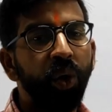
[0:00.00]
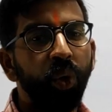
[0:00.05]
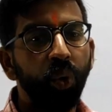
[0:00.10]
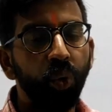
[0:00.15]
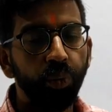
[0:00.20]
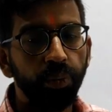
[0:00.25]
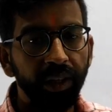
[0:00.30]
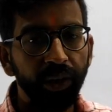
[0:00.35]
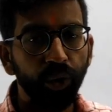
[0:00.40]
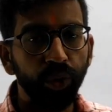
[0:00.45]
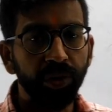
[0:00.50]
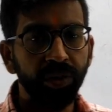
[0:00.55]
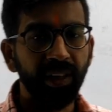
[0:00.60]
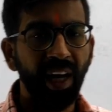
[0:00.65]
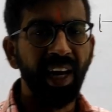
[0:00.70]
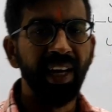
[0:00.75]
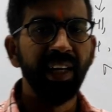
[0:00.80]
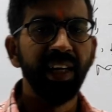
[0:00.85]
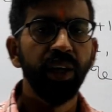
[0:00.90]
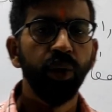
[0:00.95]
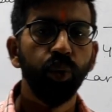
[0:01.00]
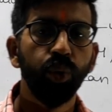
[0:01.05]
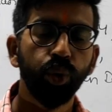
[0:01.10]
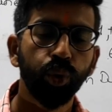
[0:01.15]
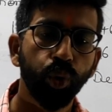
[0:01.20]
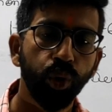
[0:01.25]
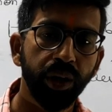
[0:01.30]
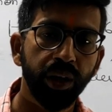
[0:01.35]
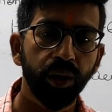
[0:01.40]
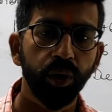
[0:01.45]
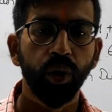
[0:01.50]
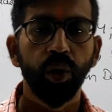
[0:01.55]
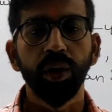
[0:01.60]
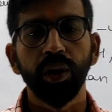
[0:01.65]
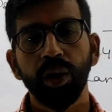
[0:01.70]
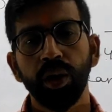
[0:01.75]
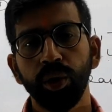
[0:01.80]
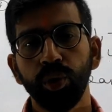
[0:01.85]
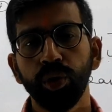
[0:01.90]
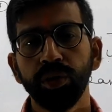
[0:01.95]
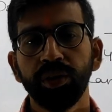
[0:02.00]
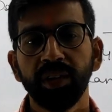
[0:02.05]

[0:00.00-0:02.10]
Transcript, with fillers: उनमें जो साइन है उनको इग्नोर कर दो